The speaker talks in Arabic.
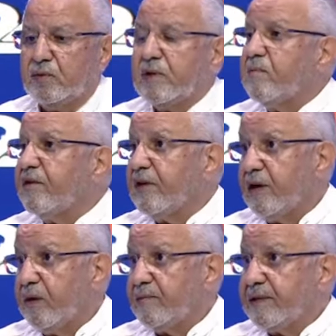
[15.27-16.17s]
نطبق في
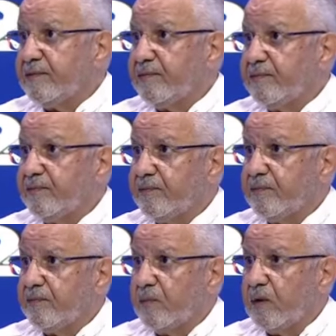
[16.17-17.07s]
الاوامر
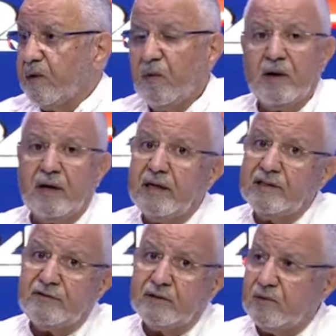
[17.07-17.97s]
نعم والله
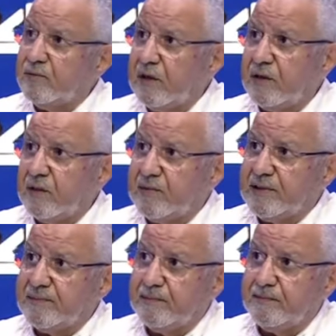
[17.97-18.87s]
لا تفيدكم الاوامر